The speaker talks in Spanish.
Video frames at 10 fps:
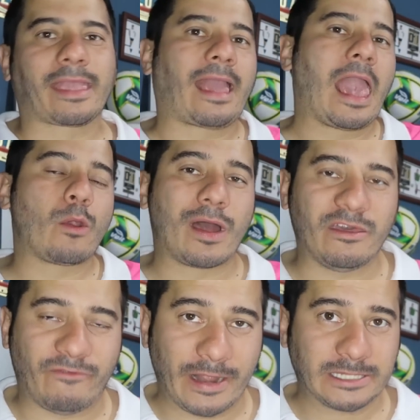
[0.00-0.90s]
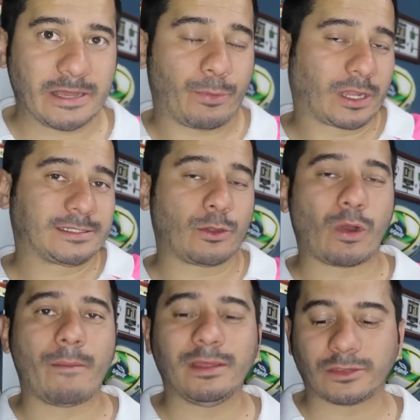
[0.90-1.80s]
que haya una diferencia porque
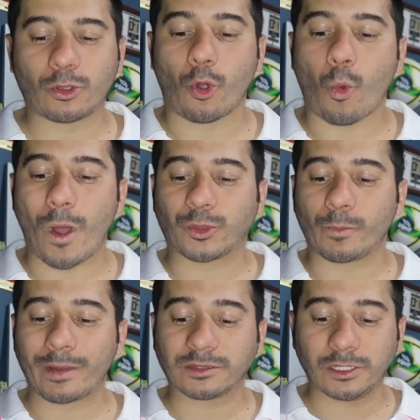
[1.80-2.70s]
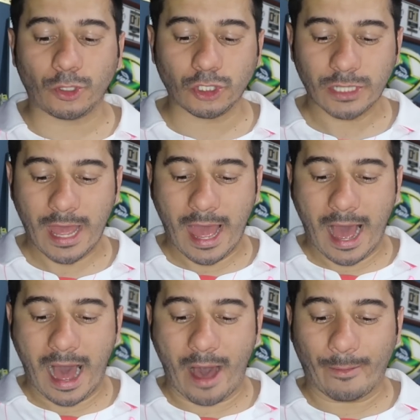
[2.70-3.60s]
seguramente con cuatro partidos
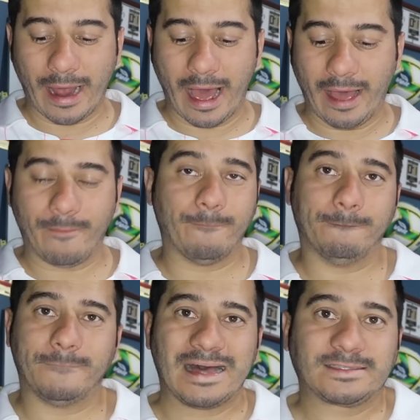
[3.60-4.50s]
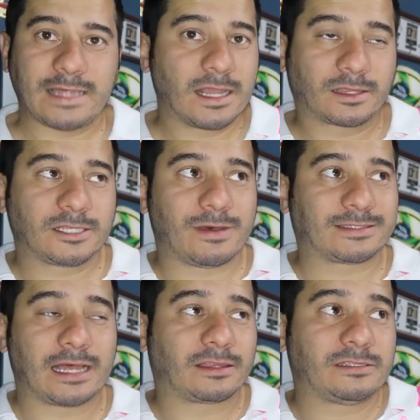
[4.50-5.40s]
habrá bastantes
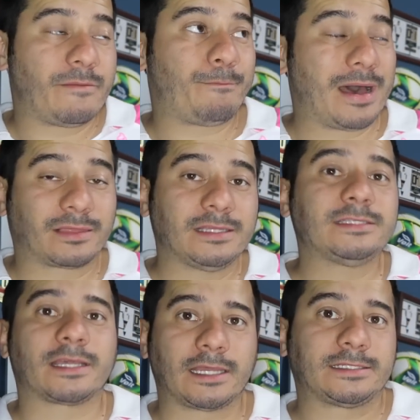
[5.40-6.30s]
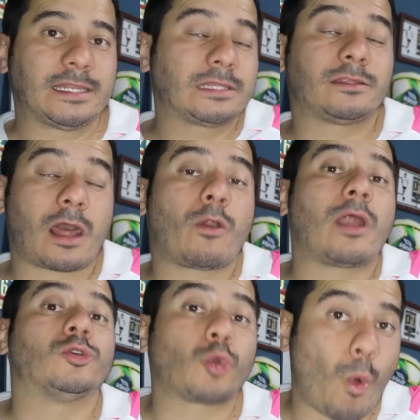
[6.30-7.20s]
bastantes empates de que sí le atinaron
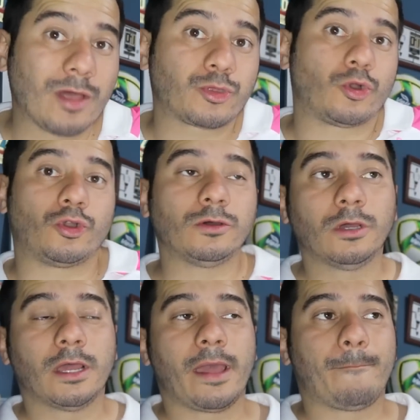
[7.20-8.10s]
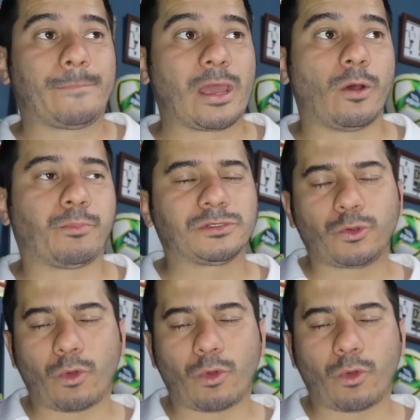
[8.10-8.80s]
a los cuatro no pero pues